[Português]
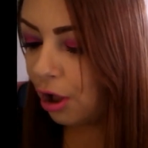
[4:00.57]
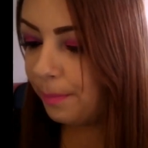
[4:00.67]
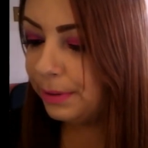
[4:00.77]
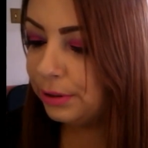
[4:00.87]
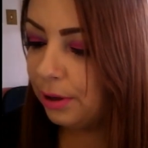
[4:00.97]

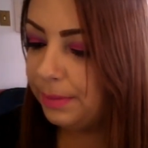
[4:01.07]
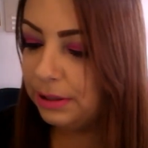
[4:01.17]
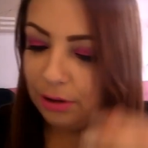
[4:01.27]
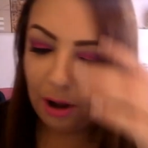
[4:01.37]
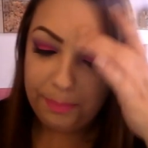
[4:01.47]
top,
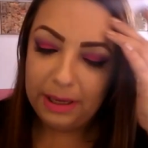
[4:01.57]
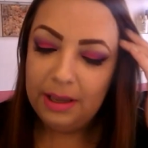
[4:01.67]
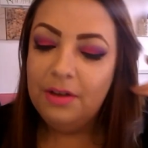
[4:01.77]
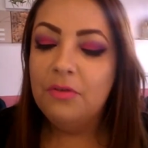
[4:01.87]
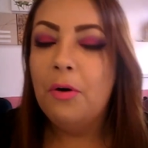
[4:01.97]
top, top.
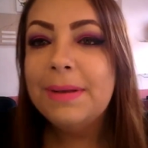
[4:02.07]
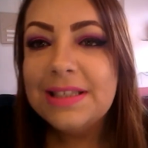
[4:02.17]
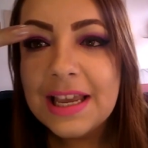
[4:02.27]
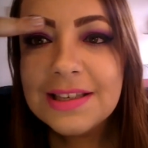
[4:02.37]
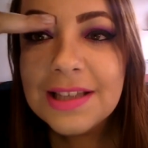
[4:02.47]
Vou
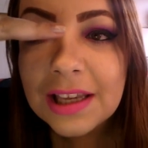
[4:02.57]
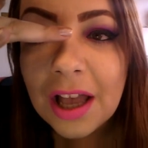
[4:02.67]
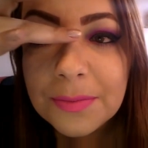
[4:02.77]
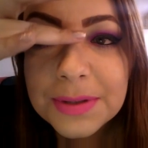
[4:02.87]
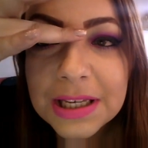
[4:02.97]
passar esse
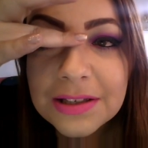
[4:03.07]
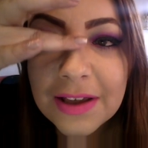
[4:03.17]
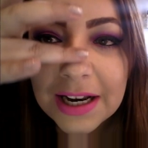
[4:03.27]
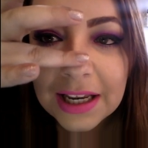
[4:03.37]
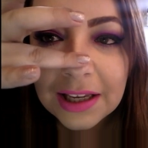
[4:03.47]
daqui, ó, pra vocês
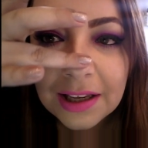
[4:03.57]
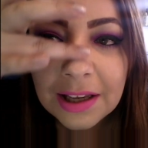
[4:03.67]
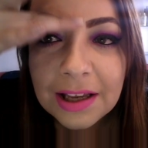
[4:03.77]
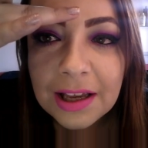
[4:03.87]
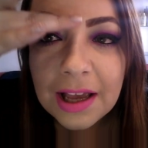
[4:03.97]
verem
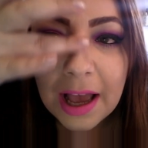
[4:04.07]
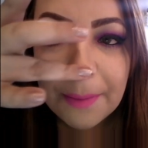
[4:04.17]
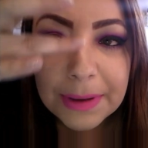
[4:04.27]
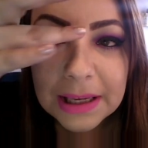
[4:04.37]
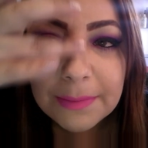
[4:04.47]

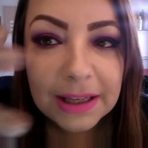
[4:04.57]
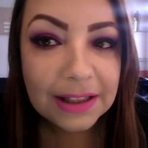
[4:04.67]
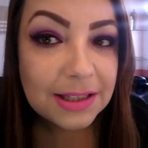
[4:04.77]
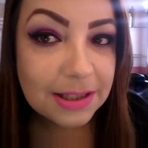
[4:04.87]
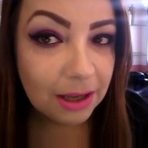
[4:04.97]
a
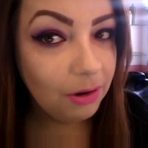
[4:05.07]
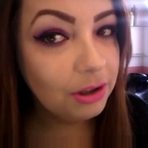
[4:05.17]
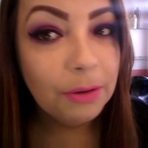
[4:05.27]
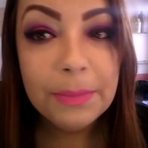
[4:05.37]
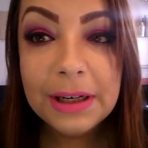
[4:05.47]
pigmentação.
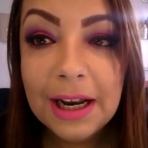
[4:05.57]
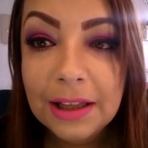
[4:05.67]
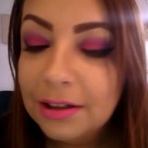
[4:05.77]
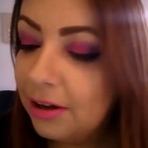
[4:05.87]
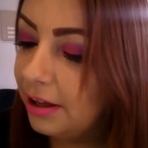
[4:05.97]
Ó, tô
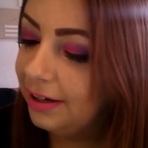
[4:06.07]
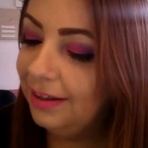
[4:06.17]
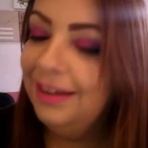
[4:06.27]
brilhando agora.